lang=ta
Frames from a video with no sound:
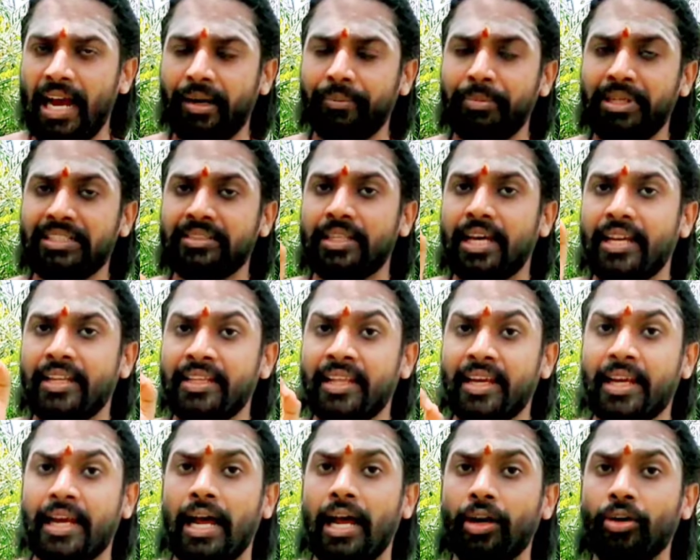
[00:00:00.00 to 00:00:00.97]
ஆன்மீக
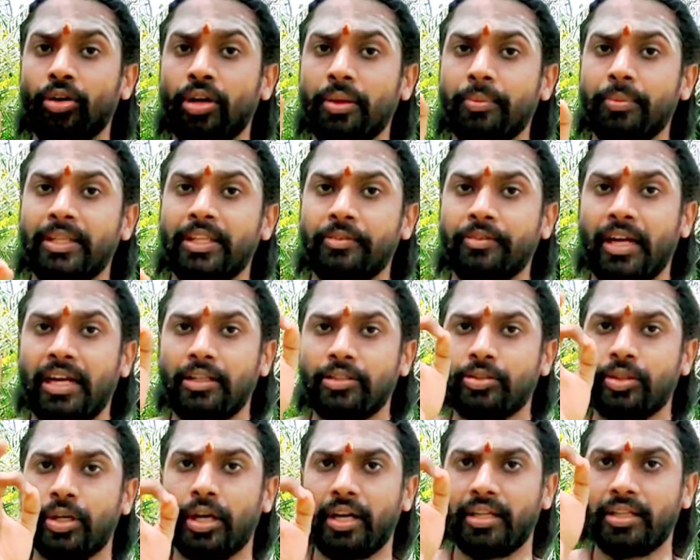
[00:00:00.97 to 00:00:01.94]
சார்ந்த காணொலி
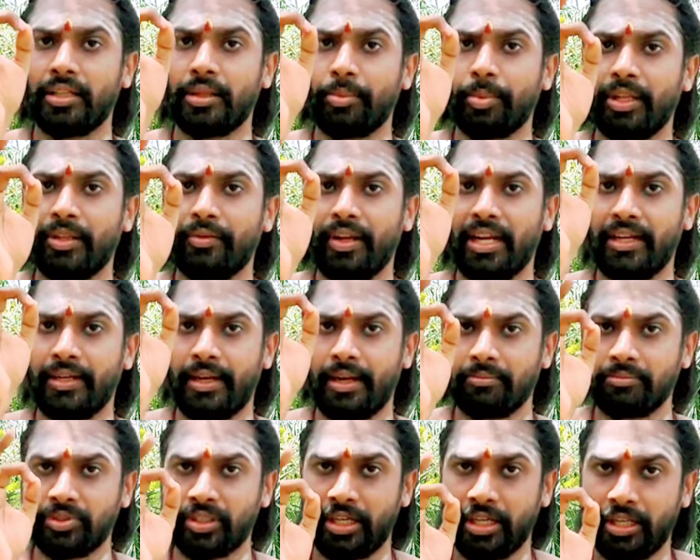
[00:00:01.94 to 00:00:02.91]
பதிவுகள் தொடர்ந்து
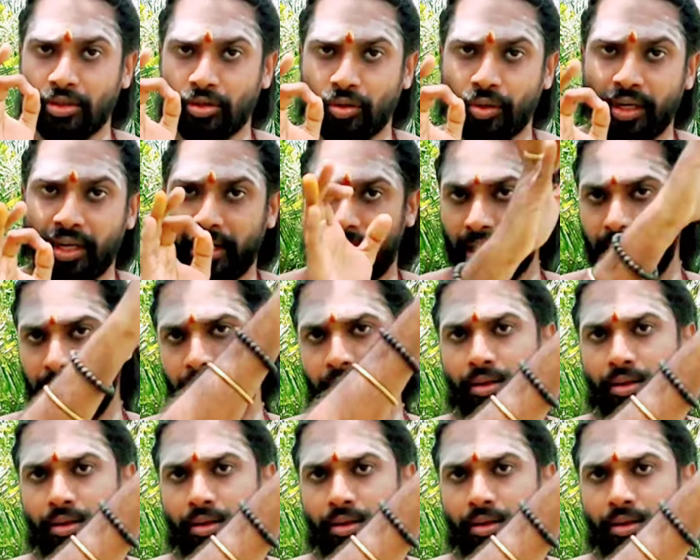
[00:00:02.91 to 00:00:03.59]
பதிவேற்றம் செய்து கொண்டே